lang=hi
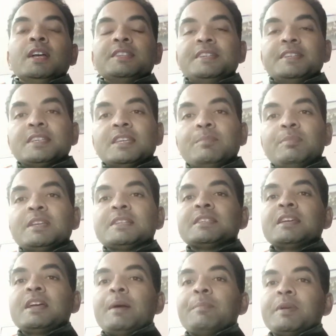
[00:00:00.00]
जिसकी वजह
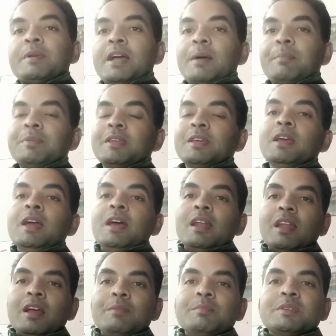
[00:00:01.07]
से आप क्या अपनी
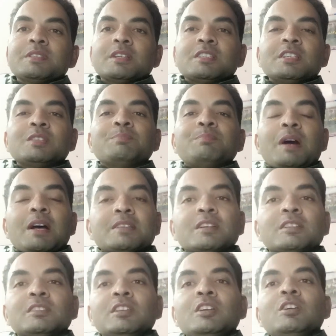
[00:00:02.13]
लाइफ में सक्सेस पा
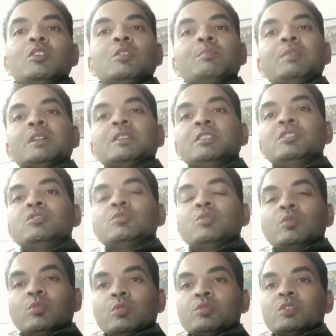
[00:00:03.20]
सकते हैं और भर्ती
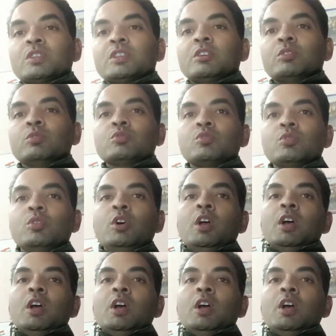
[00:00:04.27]
जरूर हो सकते हैं दोस्तों